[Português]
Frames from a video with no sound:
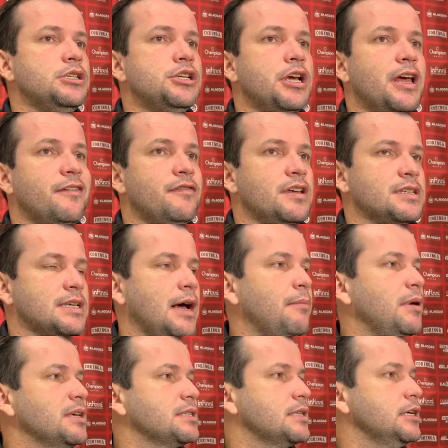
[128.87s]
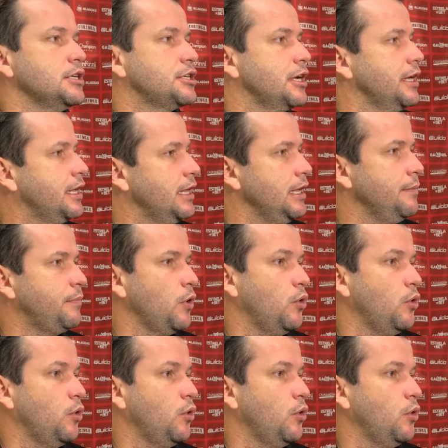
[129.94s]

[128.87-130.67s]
de revezar bastante a equipe,